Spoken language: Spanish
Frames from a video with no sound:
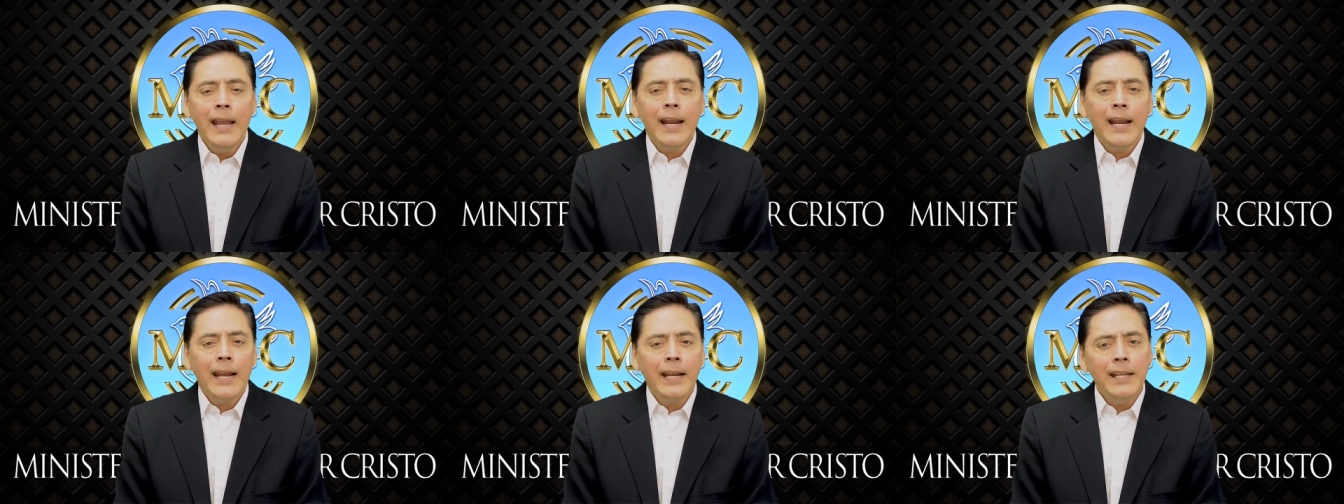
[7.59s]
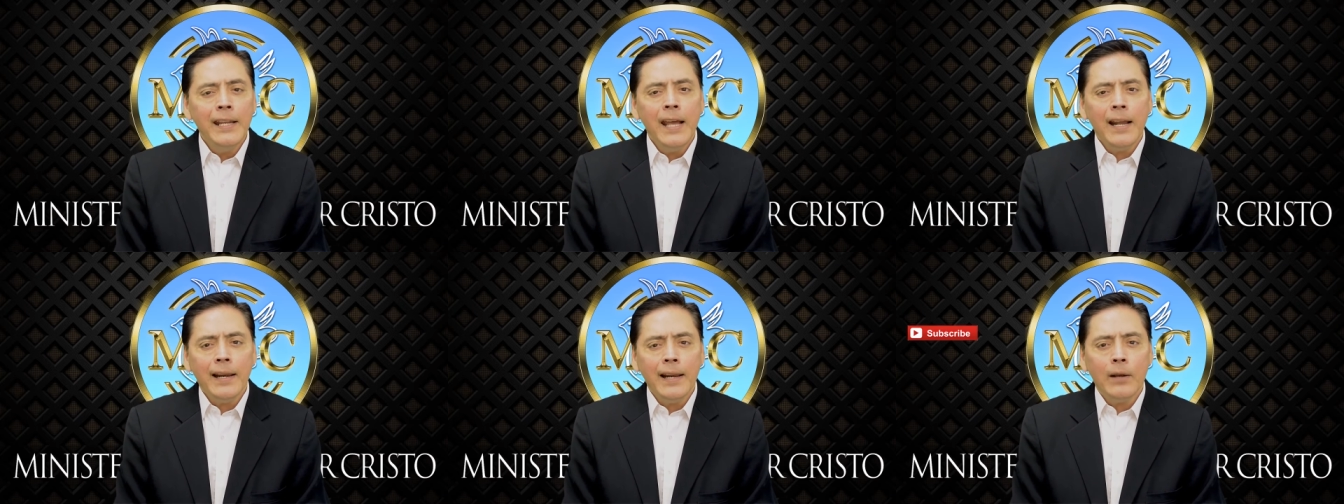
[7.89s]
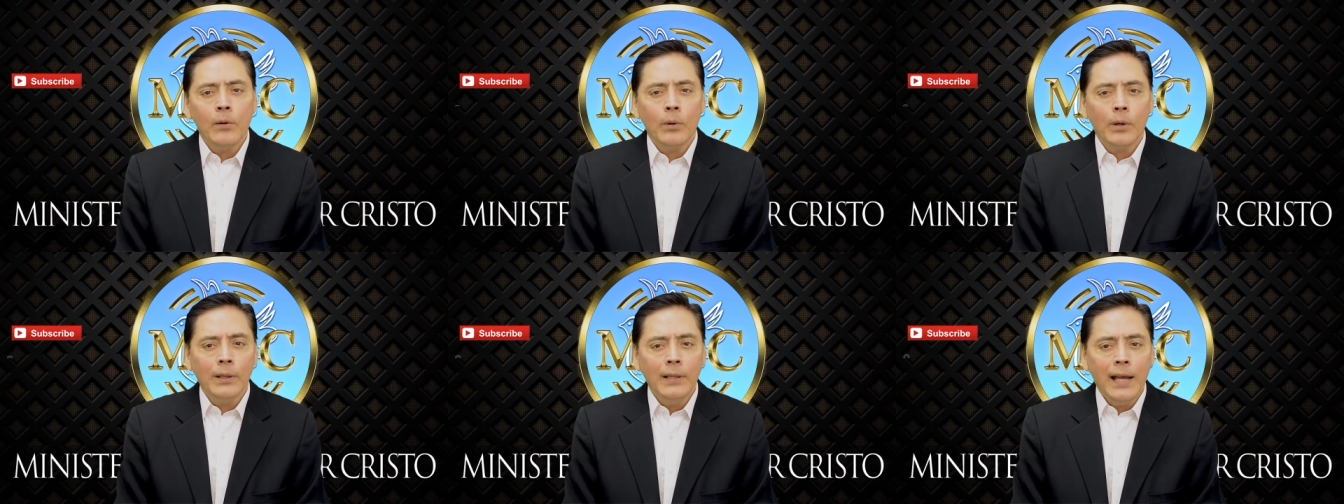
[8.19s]
quería
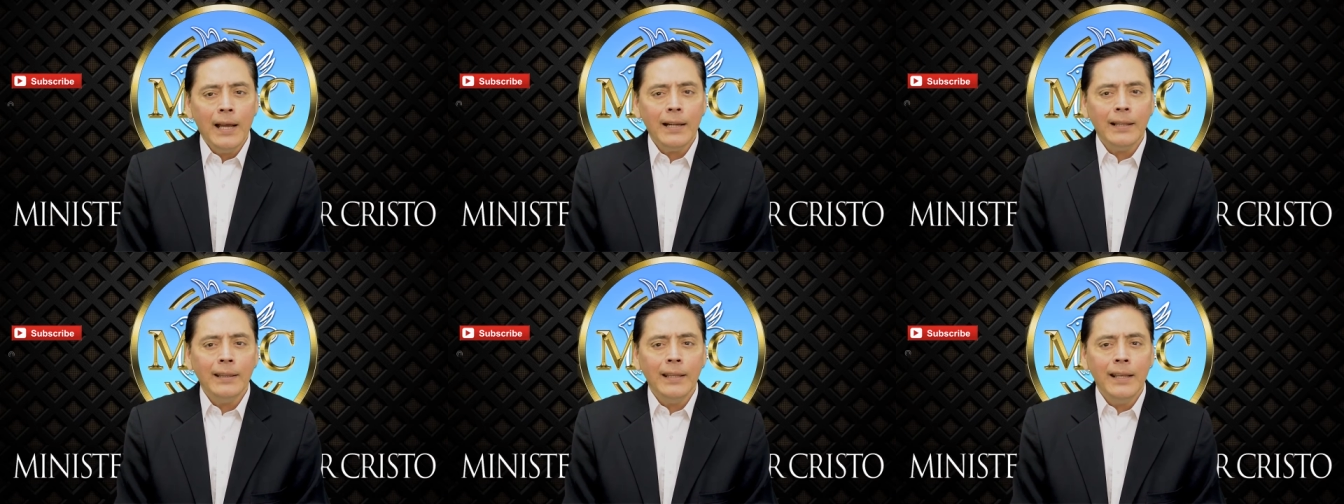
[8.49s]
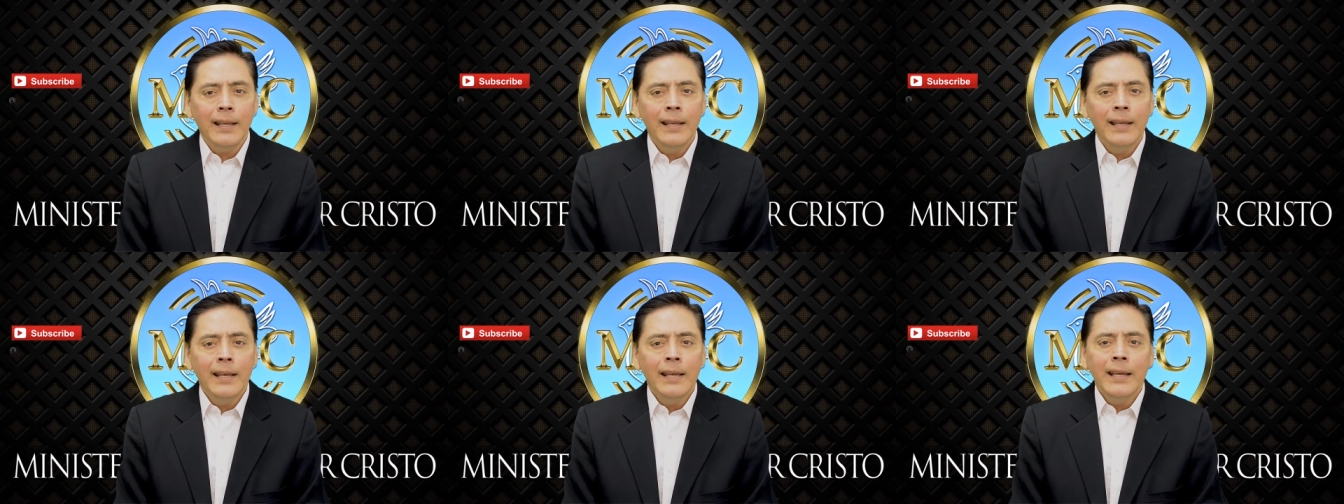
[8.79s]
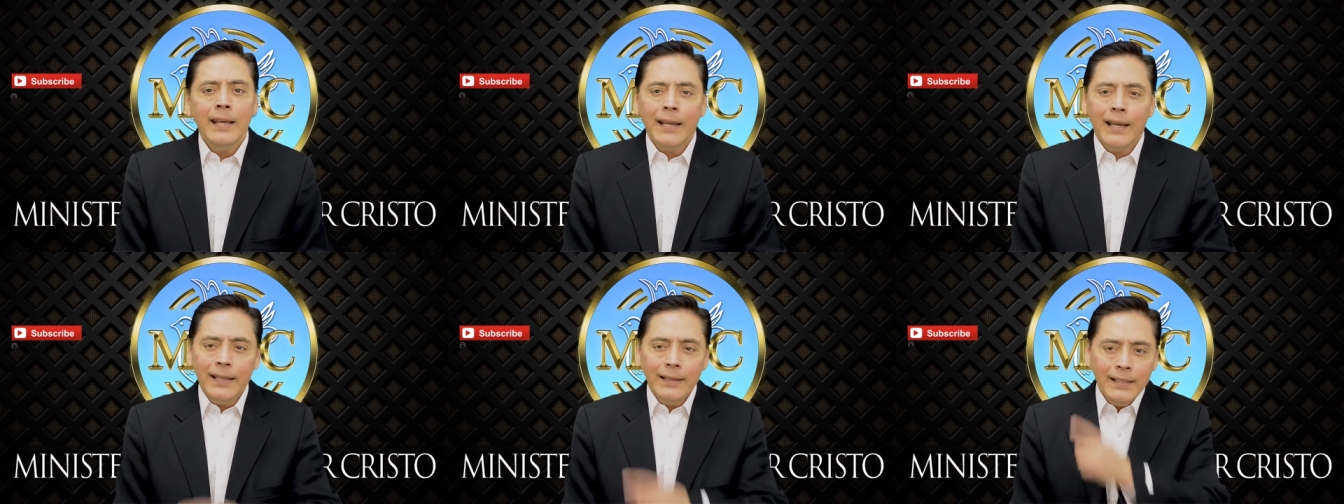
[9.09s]
recordarte
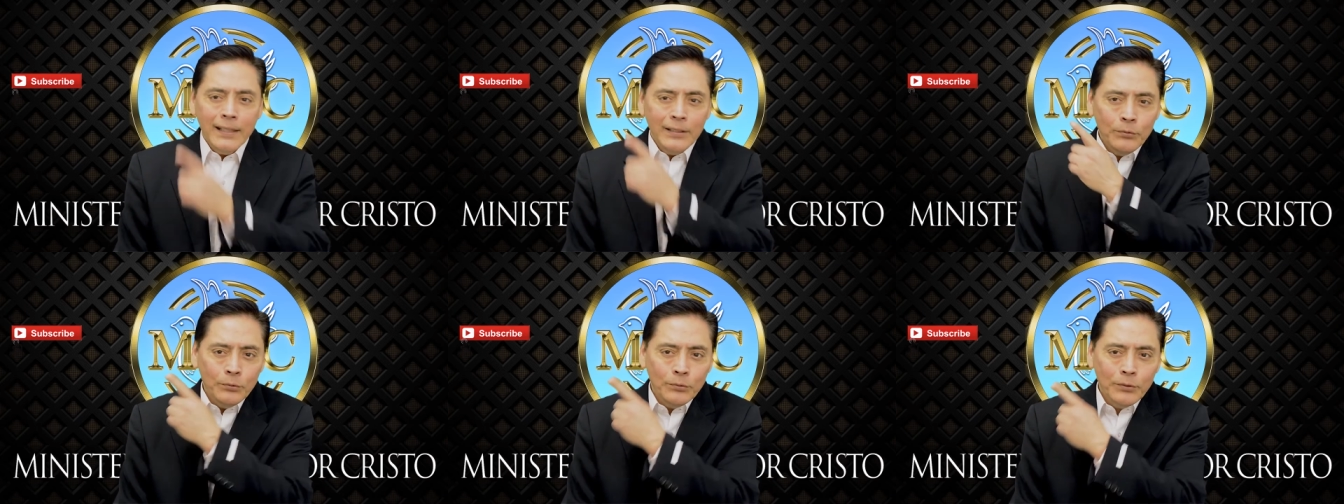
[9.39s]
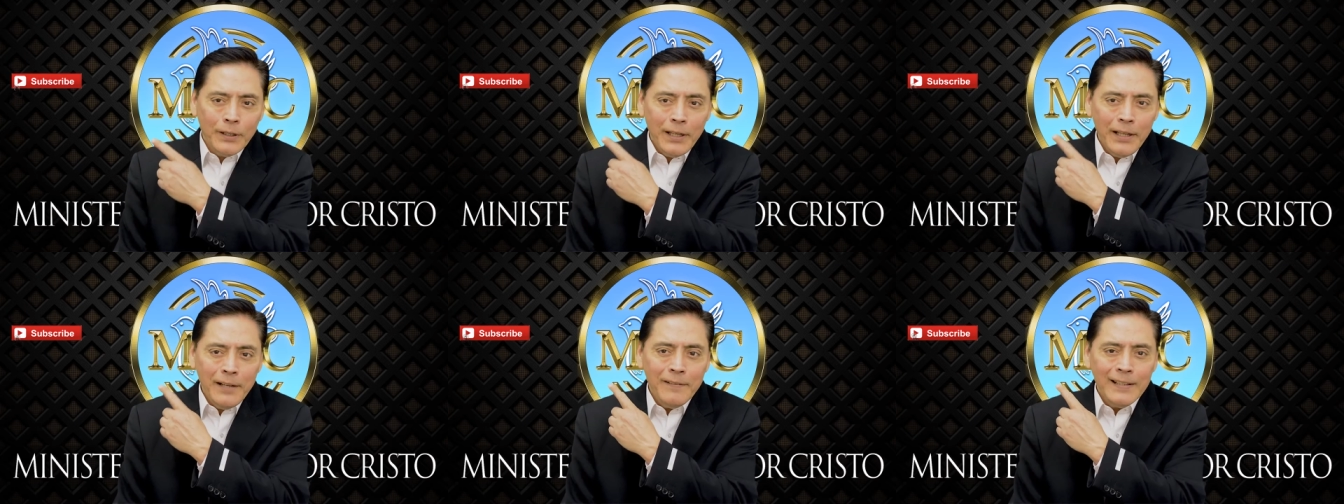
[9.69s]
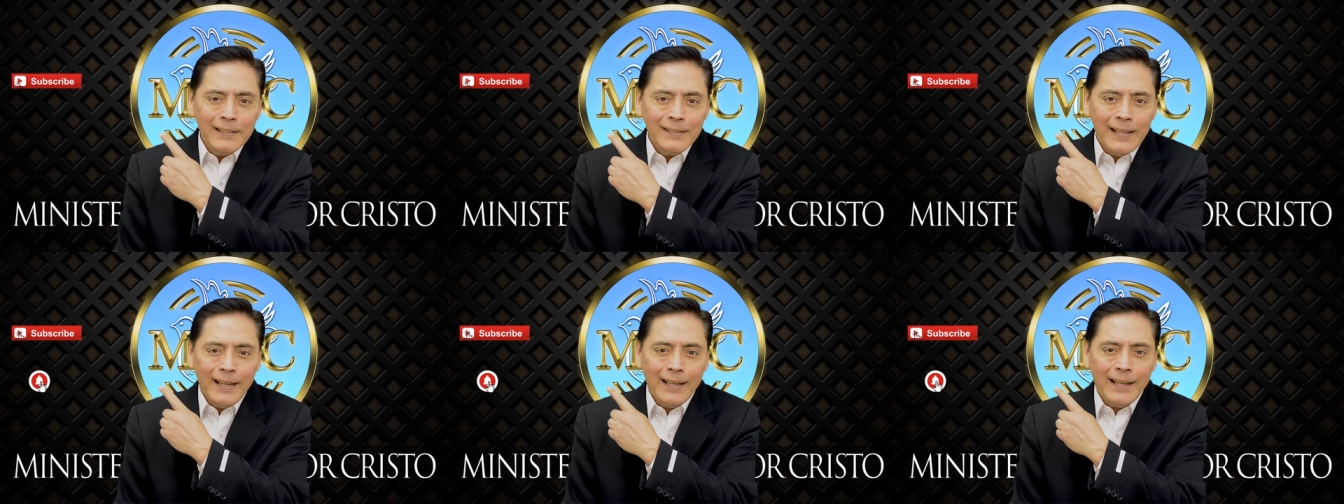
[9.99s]
que te
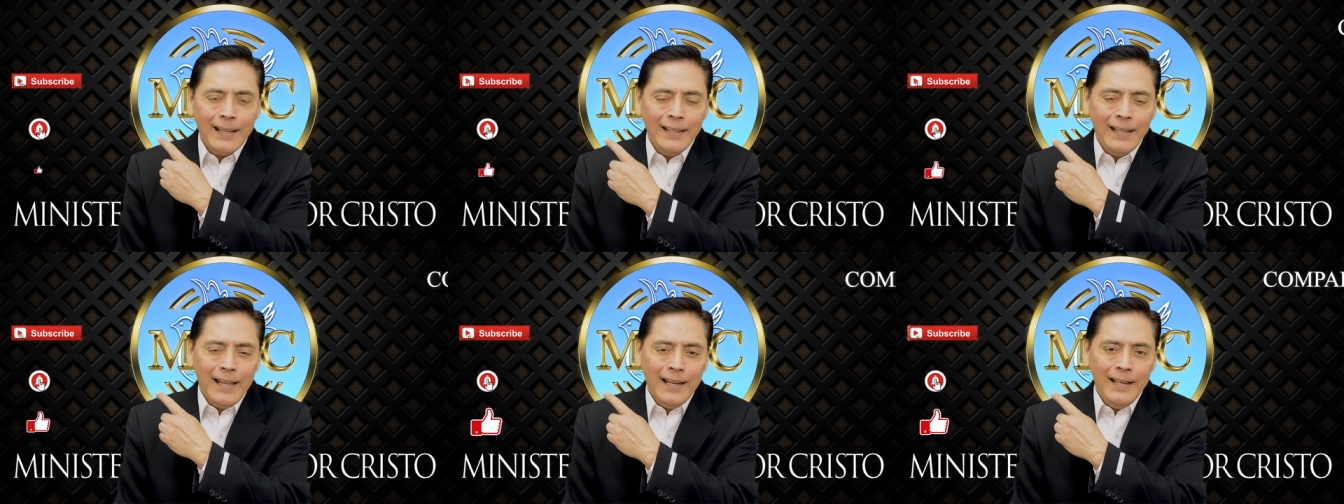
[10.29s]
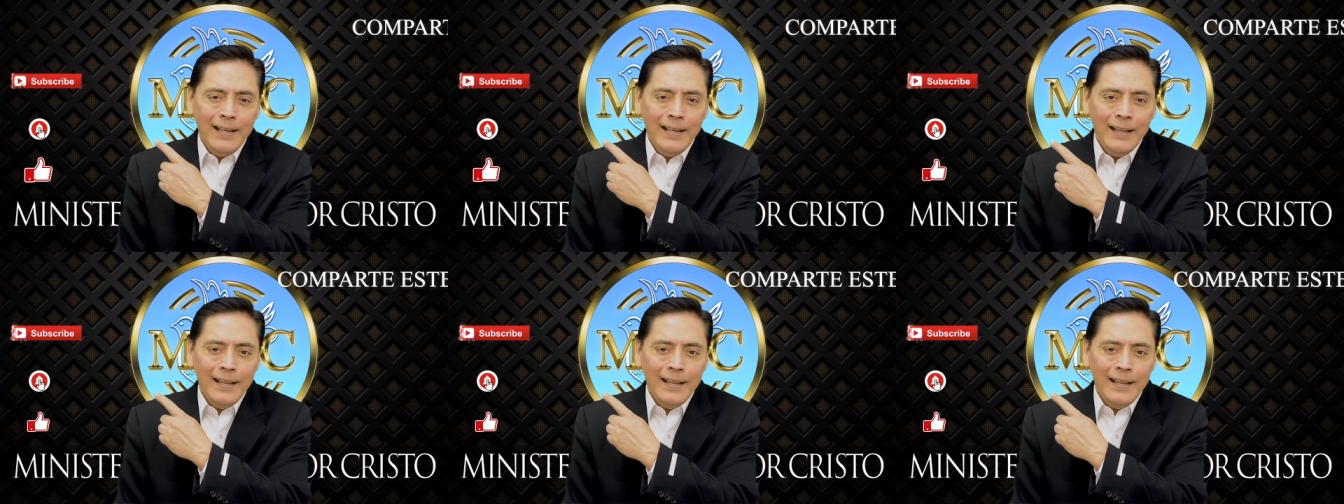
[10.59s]
suscribas al canal,